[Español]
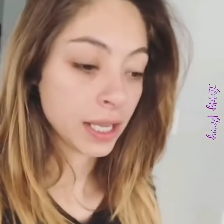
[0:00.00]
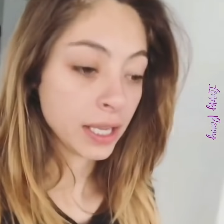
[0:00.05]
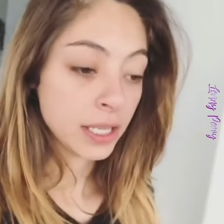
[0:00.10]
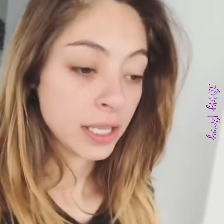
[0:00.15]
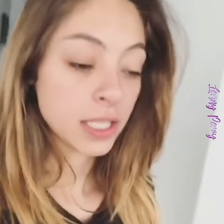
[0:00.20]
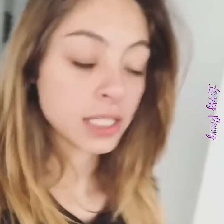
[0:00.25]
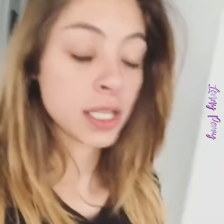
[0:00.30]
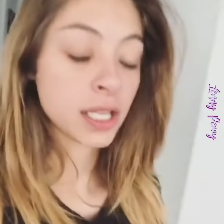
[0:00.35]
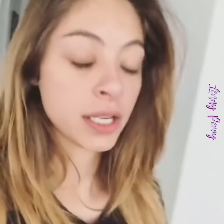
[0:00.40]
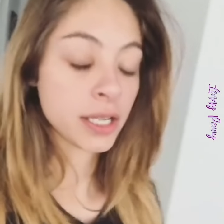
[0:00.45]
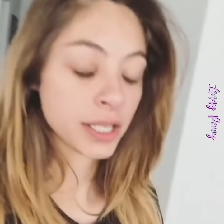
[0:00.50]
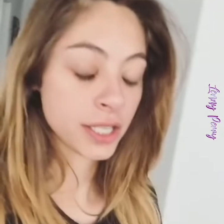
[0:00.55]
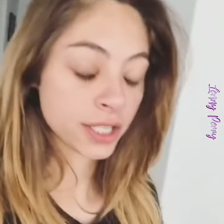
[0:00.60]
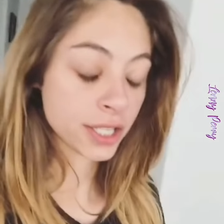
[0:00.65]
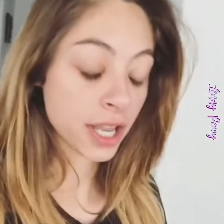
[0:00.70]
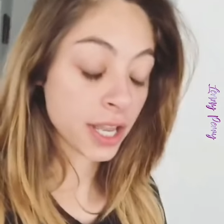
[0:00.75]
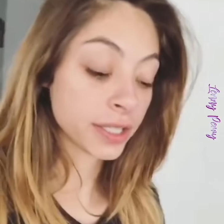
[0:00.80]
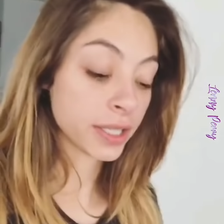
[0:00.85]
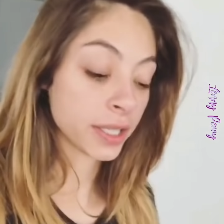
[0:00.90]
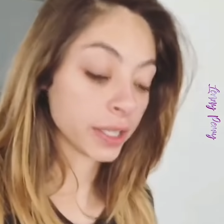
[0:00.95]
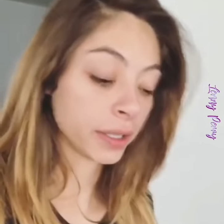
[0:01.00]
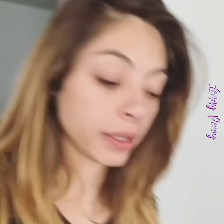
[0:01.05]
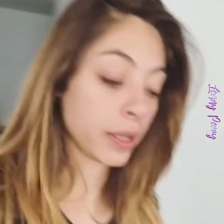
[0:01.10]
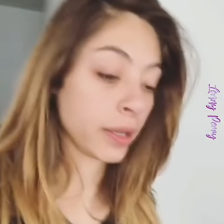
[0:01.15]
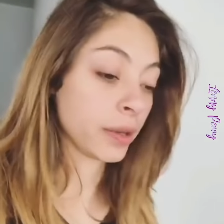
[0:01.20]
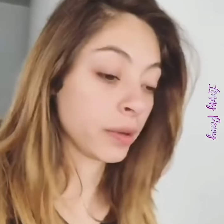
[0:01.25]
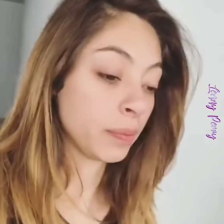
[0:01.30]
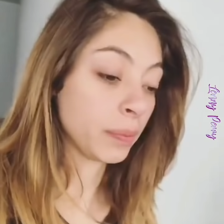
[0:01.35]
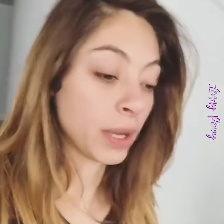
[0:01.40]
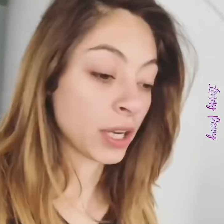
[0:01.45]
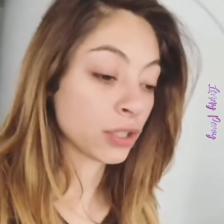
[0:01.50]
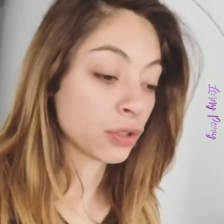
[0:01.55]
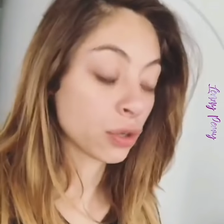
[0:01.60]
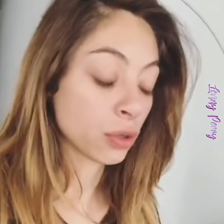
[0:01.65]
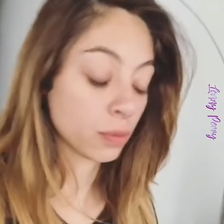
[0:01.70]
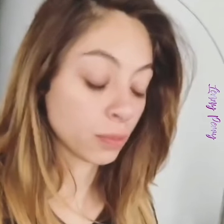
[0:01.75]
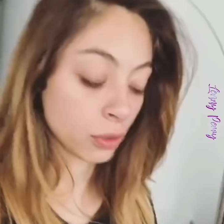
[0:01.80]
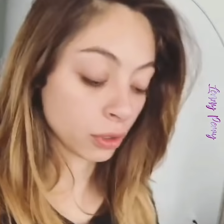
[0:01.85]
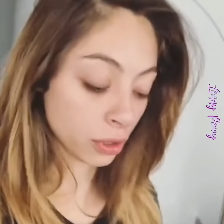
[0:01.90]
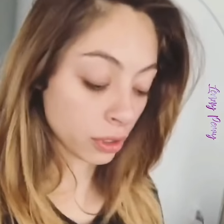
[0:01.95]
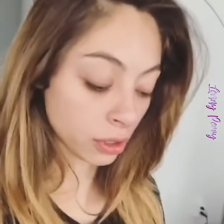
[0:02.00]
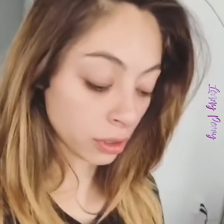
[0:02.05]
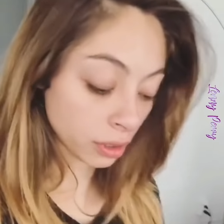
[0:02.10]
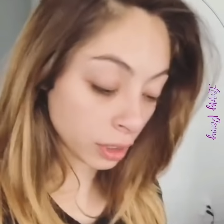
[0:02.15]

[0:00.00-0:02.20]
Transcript: cenizas de Panchomón